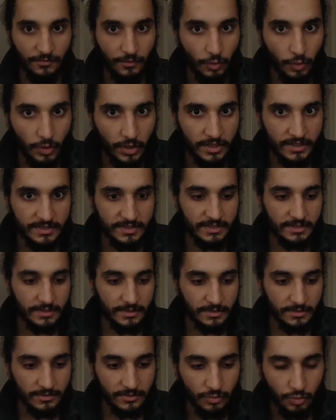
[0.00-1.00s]

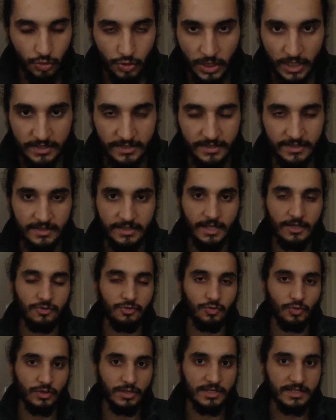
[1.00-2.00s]
floranızı düzelttikten
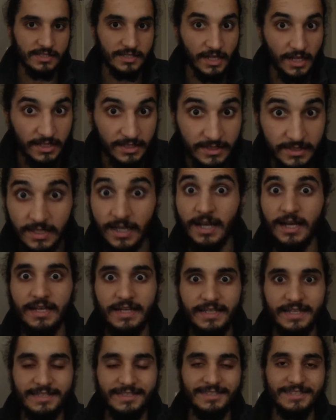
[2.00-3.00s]
sonra, sağlıklı
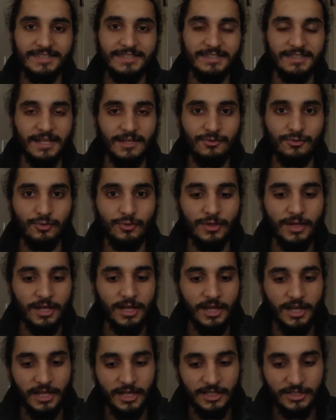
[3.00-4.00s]
hale getirdikten sonra